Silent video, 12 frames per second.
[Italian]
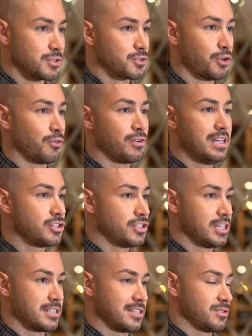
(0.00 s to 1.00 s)
sono
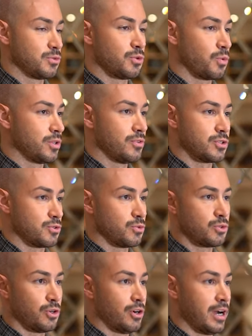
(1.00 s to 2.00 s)
felice di essere seduto qui dove sono
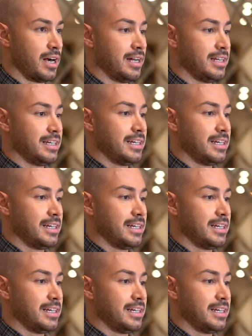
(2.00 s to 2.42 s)
seduto ora.